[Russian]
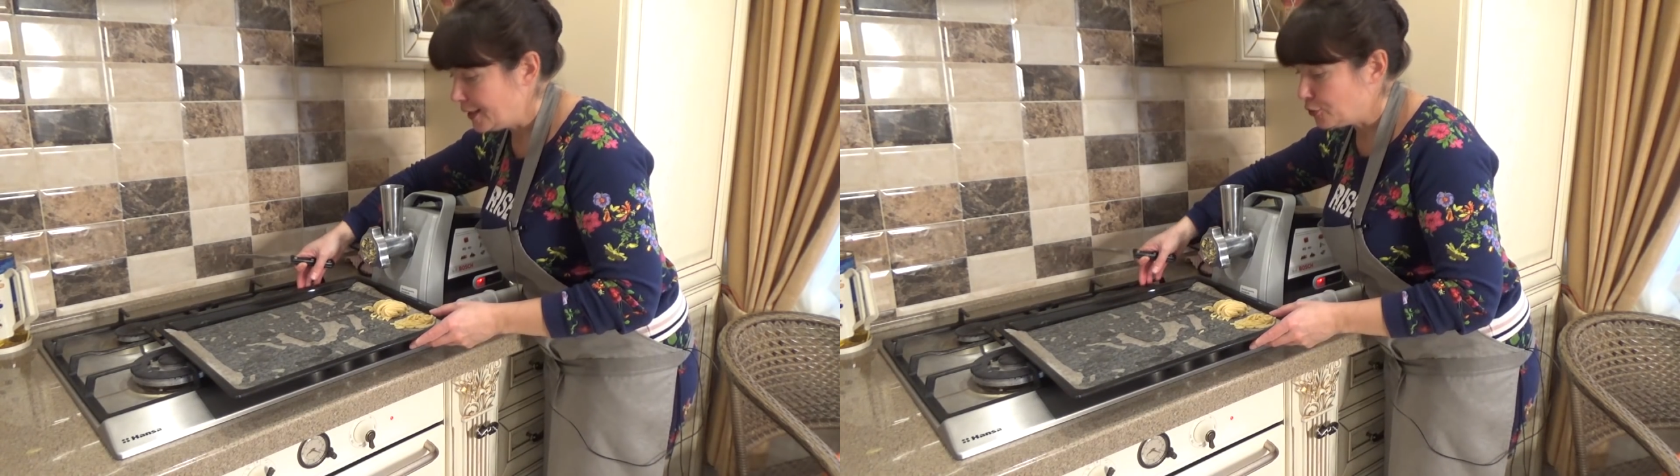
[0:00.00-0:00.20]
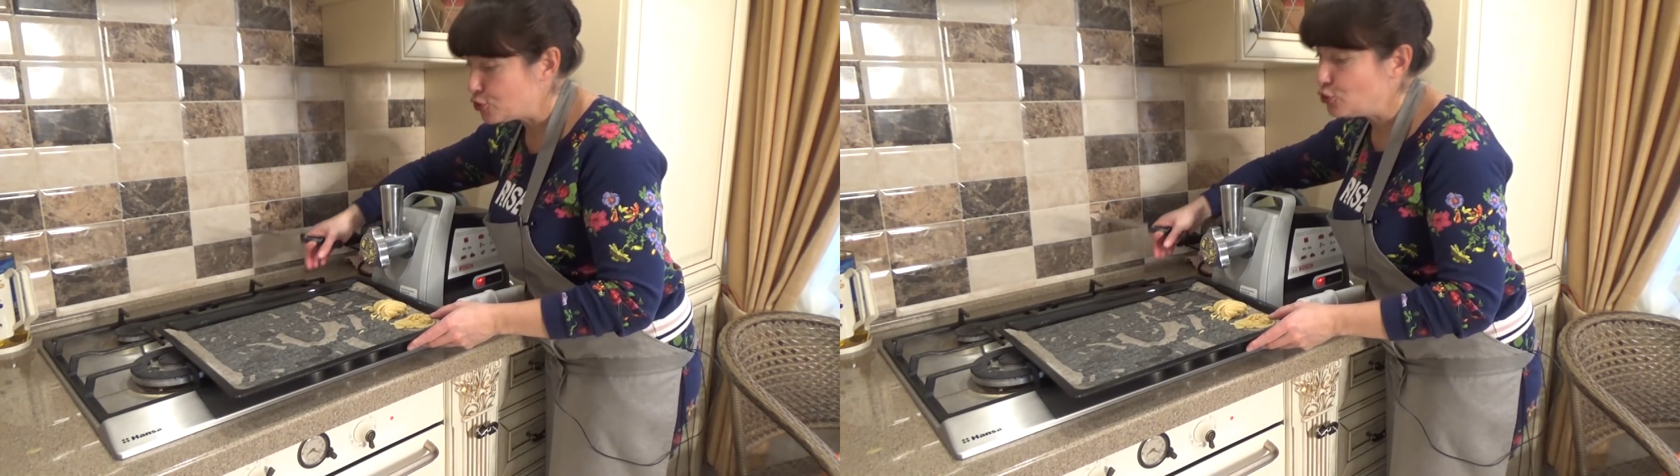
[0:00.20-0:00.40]

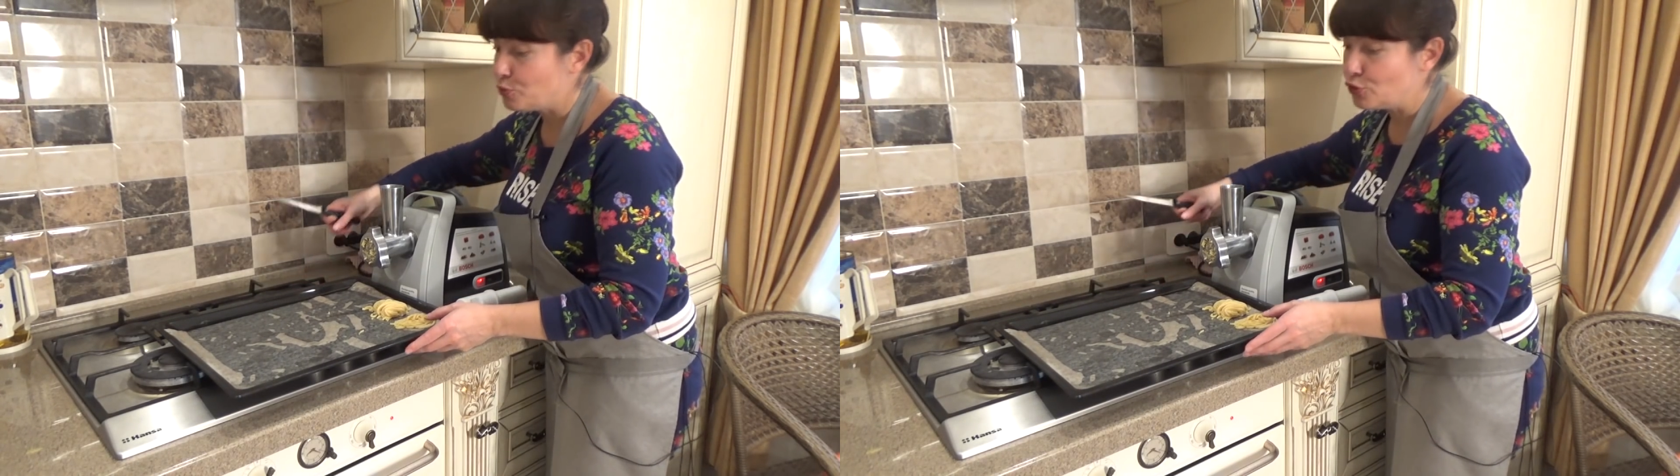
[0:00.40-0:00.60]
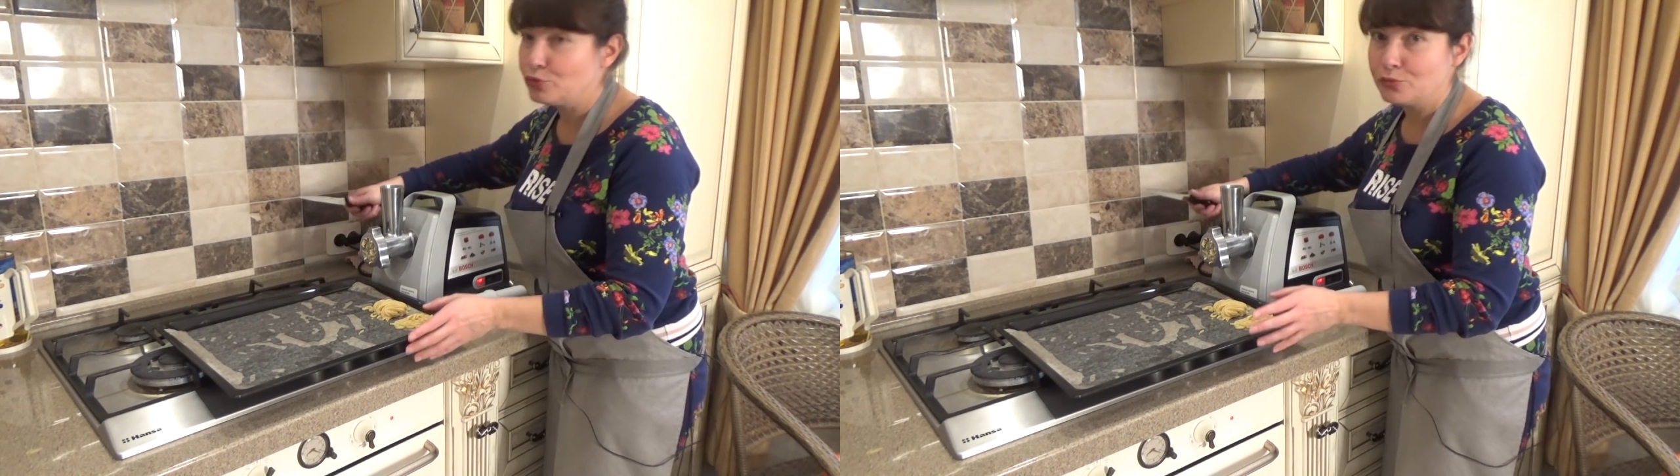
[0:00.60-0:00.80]
Ну что,
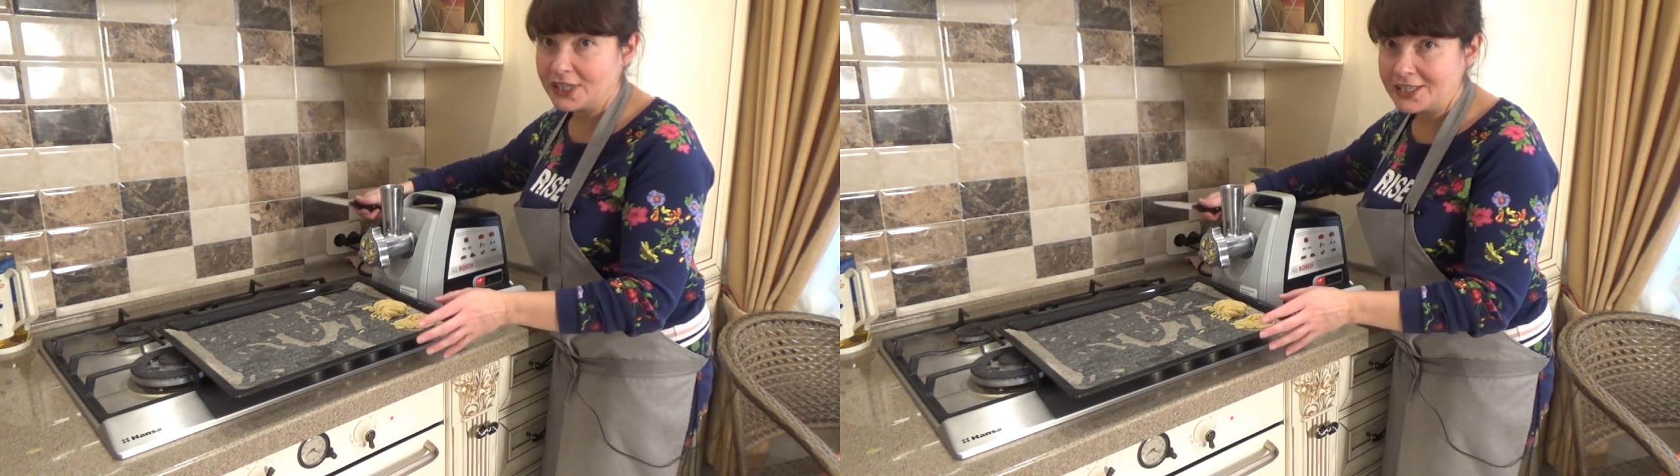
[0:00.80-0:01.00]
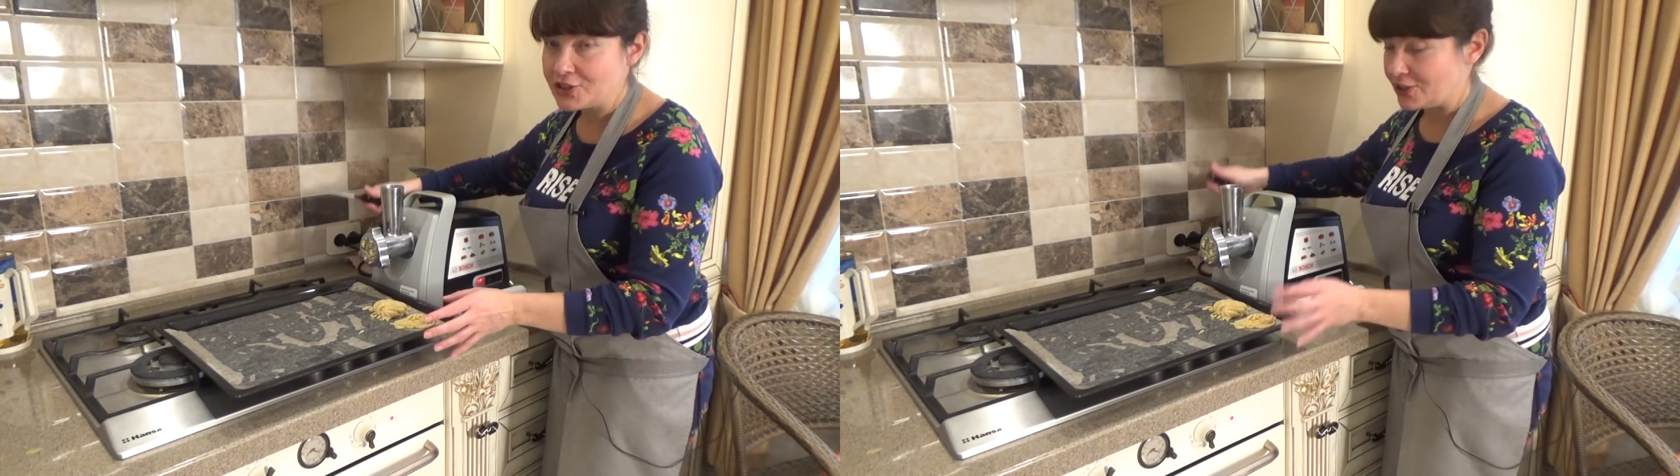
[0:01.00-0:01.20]
пробуем
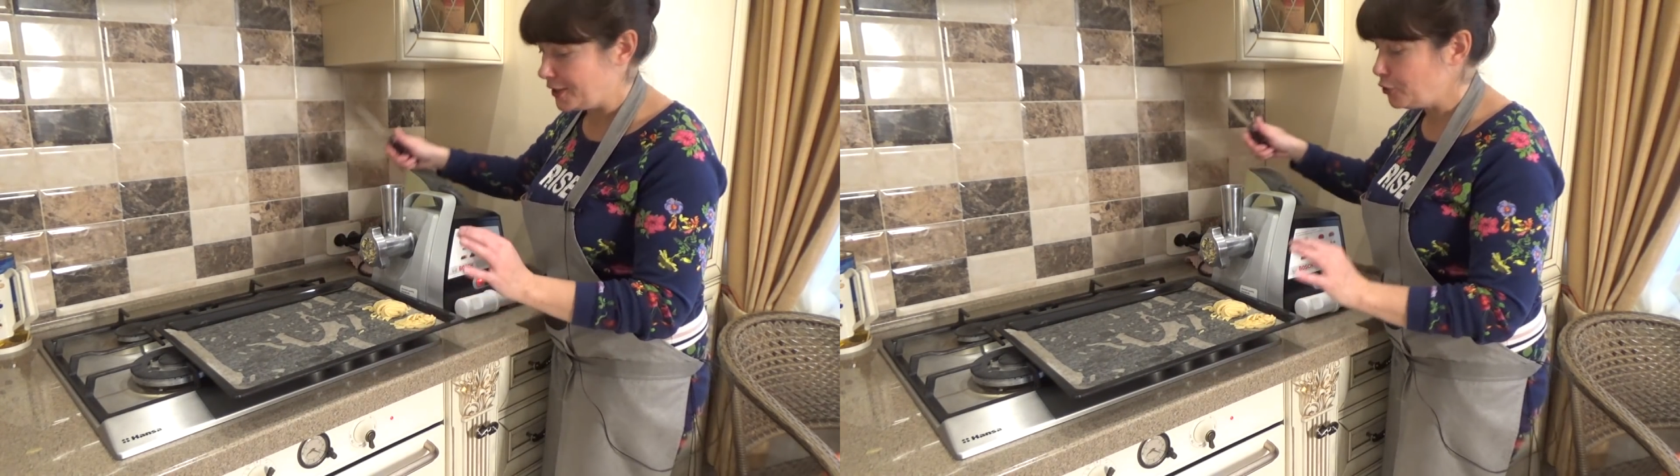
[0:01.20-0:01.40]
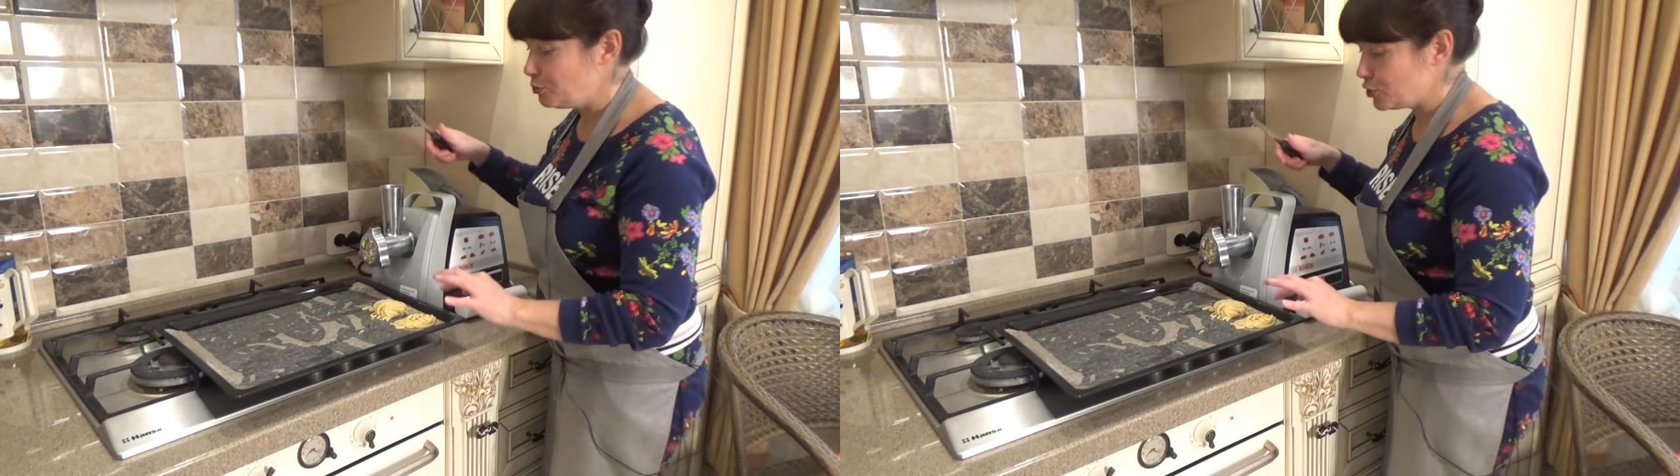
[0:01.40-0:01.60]
дальше.
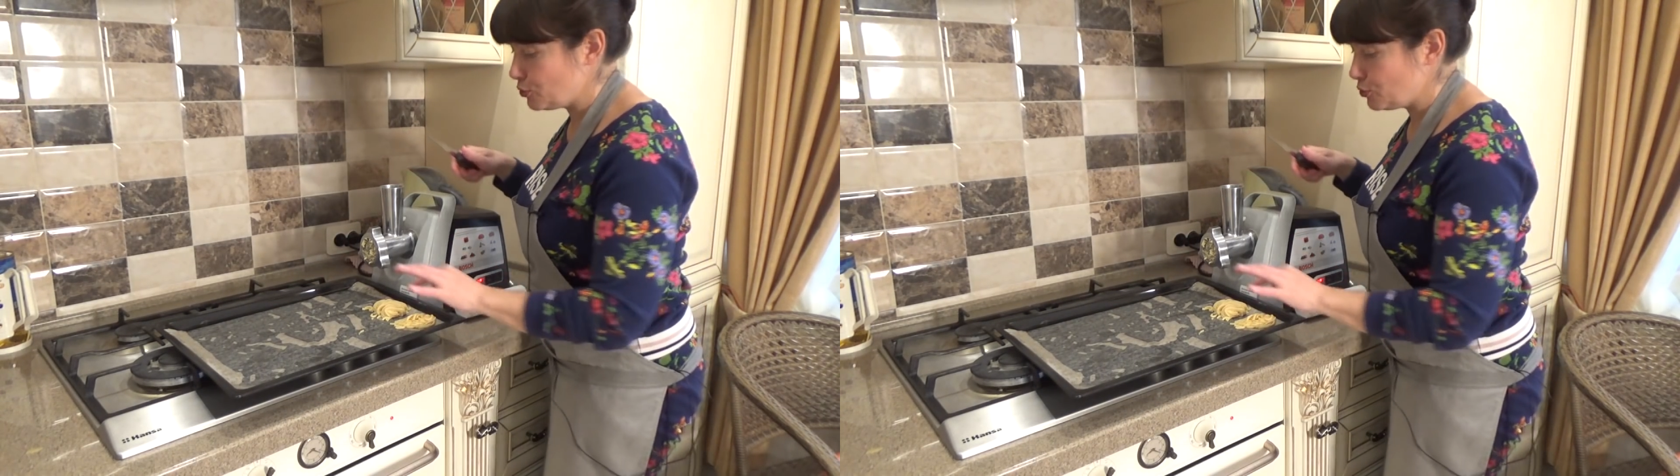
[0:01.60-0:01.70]
Я думаю,